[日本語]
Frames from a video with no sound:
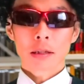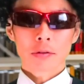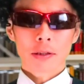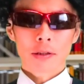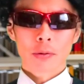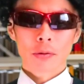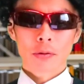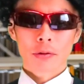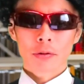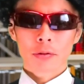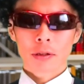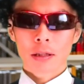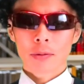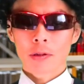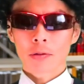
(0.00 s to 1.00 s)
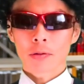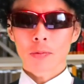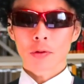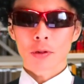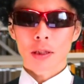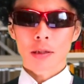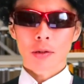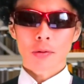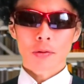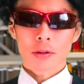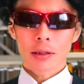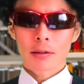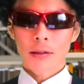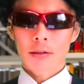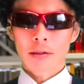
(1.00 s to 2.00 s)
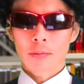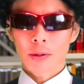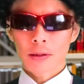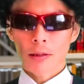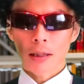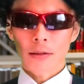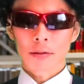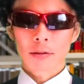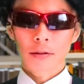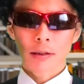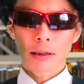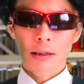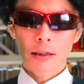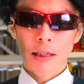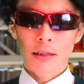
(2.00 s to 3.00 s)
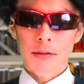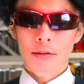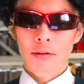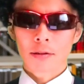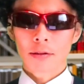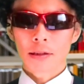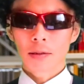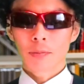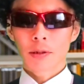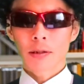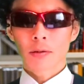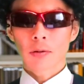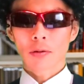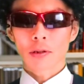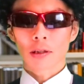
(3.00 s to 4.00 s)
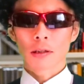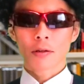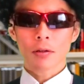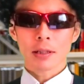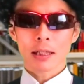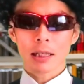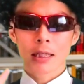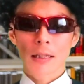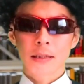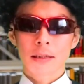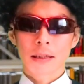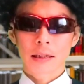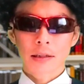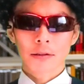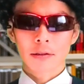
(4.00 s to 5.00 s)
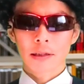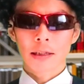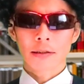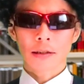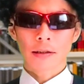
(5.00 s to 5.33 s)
学は標準レベルの問題で構成されていますが、数 1a、数 2b の広い範囲から出題